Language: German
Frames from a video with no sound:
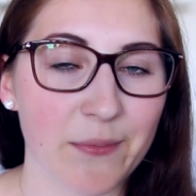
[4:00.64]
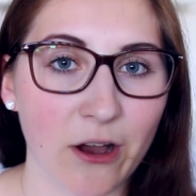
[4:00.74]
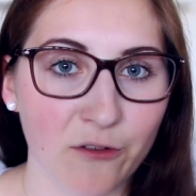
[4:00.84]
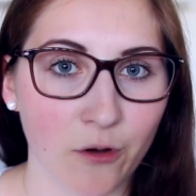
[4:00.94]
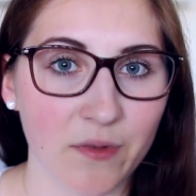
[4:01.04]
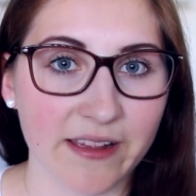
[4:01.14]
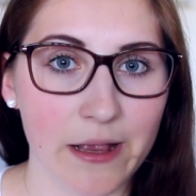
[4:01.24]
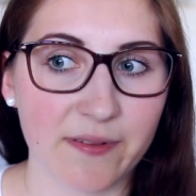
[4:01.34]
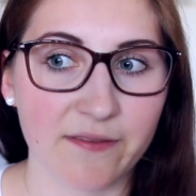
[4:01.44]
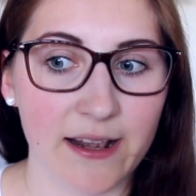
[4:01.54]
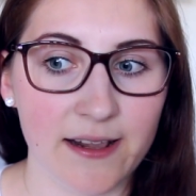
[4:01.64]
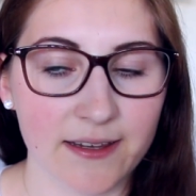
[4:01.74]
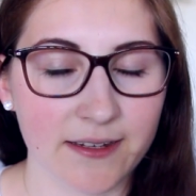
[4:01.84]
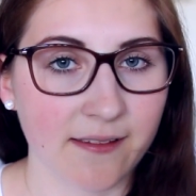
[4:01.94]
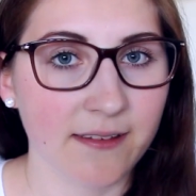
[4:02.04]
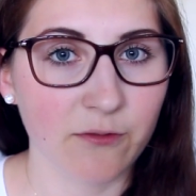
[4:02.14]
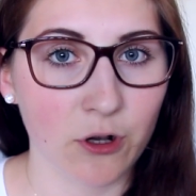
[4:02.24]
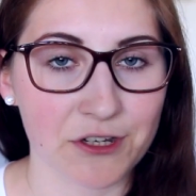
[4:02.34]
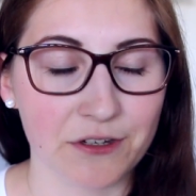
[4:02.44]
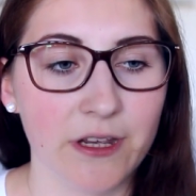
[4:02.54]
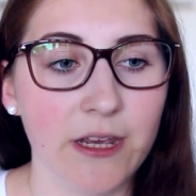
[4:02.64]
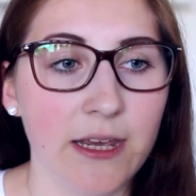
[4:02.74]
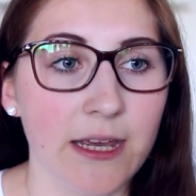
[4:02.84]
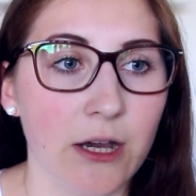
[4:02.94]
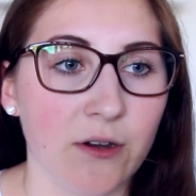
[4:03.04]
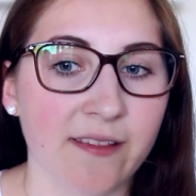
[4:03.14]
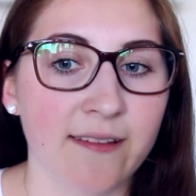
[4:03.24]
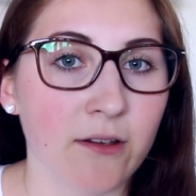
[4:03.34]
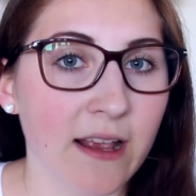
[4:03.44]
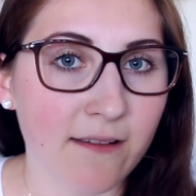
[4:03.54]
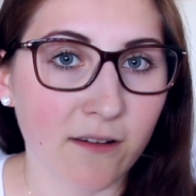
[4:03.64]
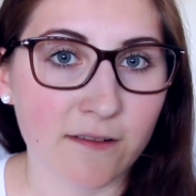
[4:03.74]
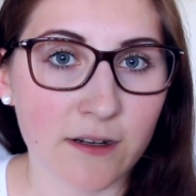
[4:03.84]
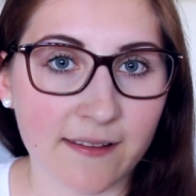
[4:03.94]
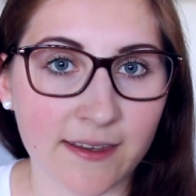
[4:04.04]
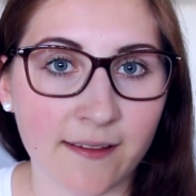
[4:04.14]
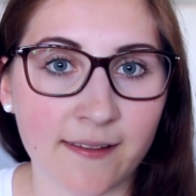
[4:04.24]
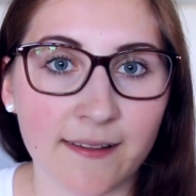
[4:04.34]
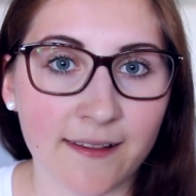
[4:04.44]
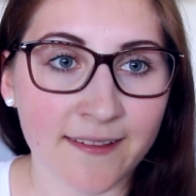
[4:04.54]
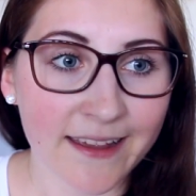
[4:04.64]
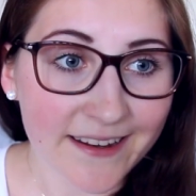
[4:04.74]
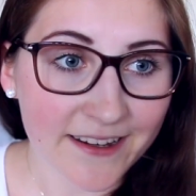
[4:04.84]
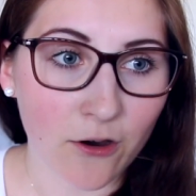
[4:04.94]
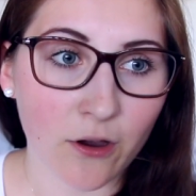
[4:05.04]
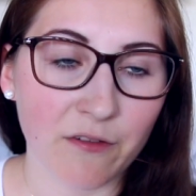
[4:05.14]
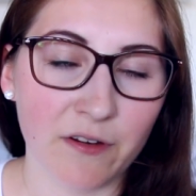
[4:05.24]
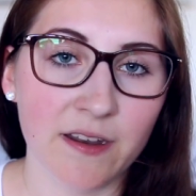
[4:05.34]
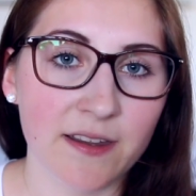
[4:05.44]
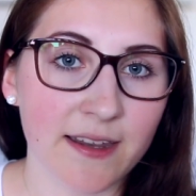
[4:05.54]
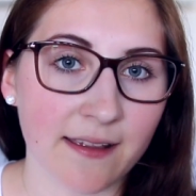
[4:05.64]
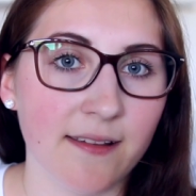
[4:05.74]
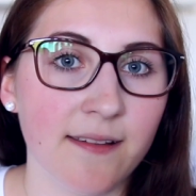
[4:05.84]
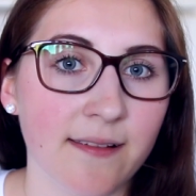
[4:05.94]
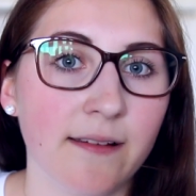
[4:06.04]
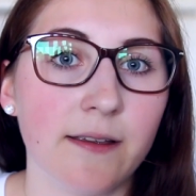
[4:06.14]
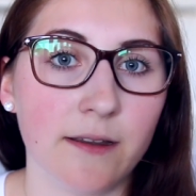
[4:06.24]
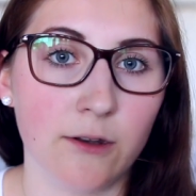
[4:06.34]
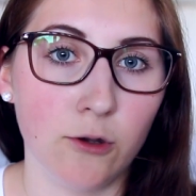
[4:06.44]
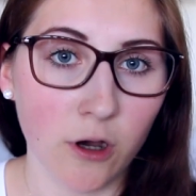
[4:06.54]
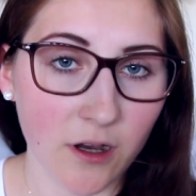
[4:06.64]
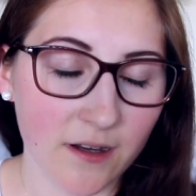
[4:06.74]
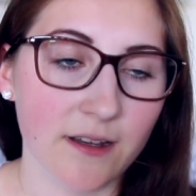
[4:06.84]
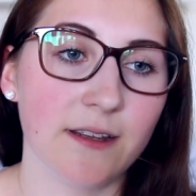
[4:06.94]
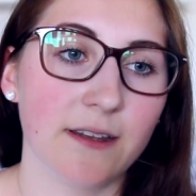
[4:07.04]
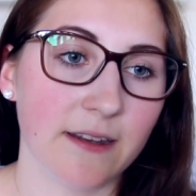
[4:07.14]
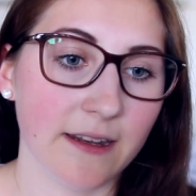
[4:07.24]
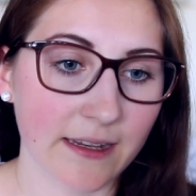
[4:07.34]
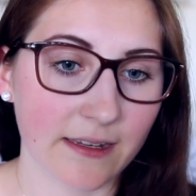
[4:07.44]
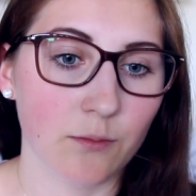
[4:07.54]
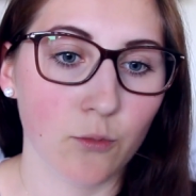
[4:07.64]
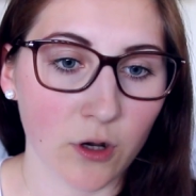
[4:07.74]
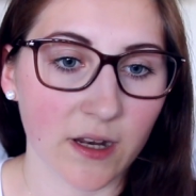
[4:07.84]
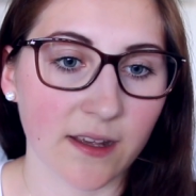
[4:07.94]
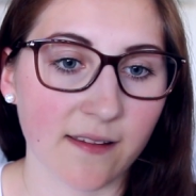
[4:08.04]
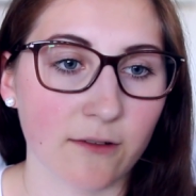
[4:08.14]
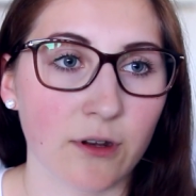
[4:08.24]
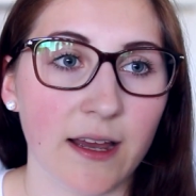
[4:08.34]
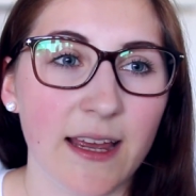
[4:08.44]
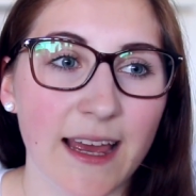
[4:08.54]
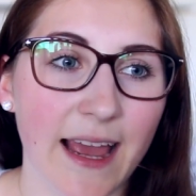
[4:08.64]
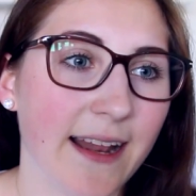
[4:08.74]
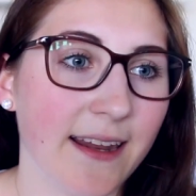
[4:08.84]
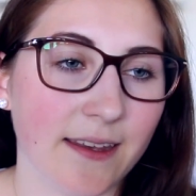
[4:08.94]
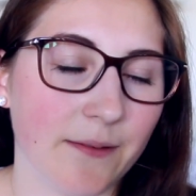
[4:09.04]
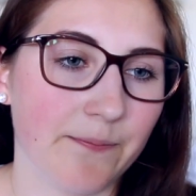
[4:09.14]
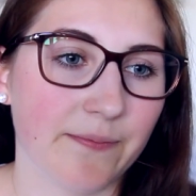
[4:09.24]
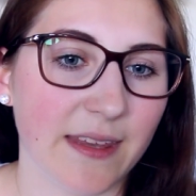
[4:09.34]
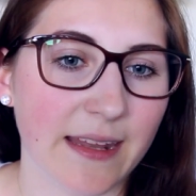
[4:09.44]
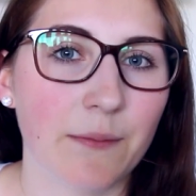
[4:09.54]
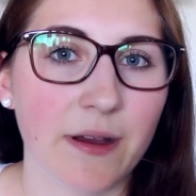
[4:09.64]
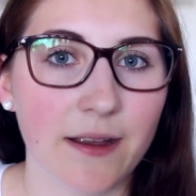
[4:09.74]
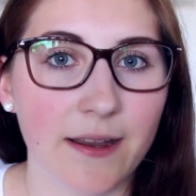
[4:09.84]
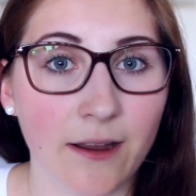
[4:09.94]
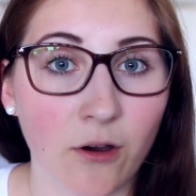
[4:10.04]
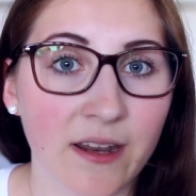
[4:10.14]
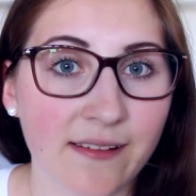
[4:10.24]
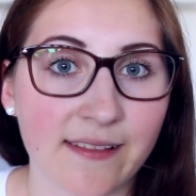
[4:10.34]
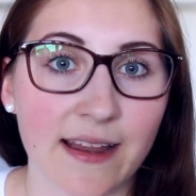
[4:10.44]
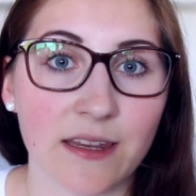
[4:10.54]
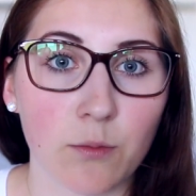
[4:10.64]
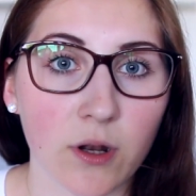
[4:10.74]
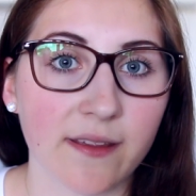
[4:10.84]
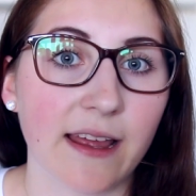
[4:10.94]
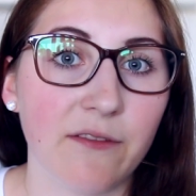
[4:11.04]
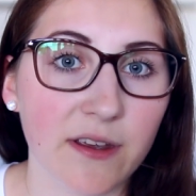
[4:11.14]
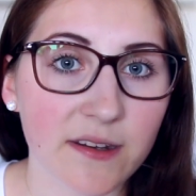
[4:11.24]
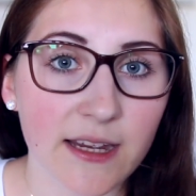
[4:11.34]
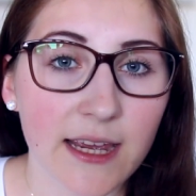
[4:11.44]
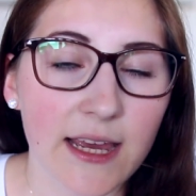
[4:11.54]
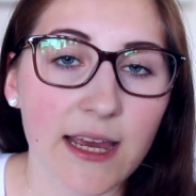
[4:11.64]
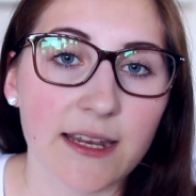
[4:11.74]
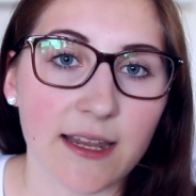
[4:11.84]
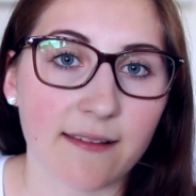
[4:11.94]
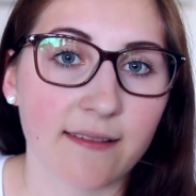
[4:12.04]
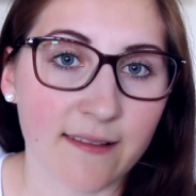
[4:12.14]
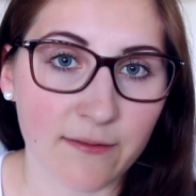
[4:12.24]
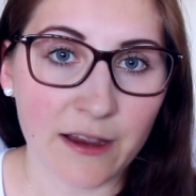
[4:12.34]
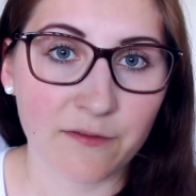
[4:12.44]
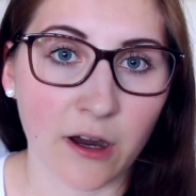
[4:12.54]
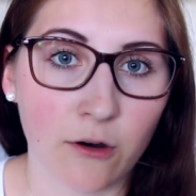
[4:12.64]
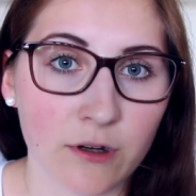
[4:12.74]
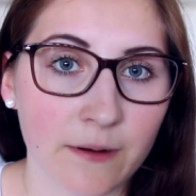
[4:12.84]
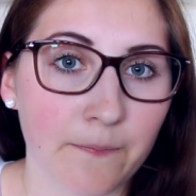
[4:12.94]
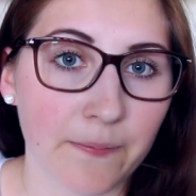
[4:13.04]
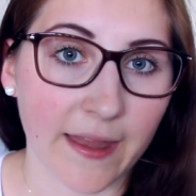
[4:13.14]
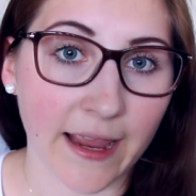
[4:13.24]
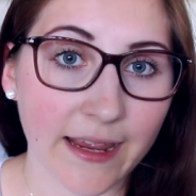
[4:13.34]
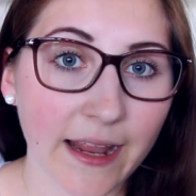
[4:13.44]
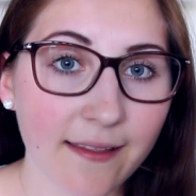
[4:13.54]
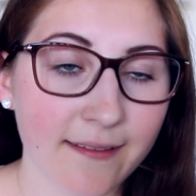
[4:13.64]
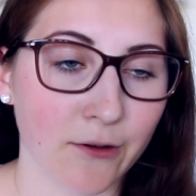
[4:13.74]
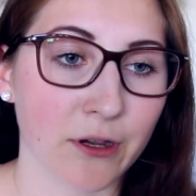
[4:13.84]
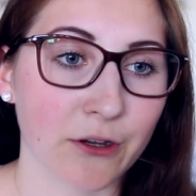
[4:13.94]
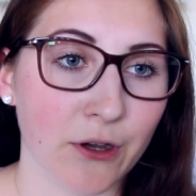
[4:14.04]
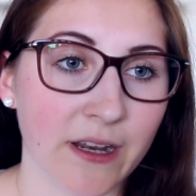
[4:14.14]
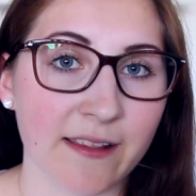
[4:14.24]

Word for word: Coming Out von mir selbst, weil ich das nicht wollte. Und es ist auch jetzt noch so, dass ich es sehr traurig finde, dass es noch nicht möglich ist oder eigentlich, ich denke mal, auch in nächster Zeit nicht möglich sein wird, dass zwei Frauen ein Kind zeugen können.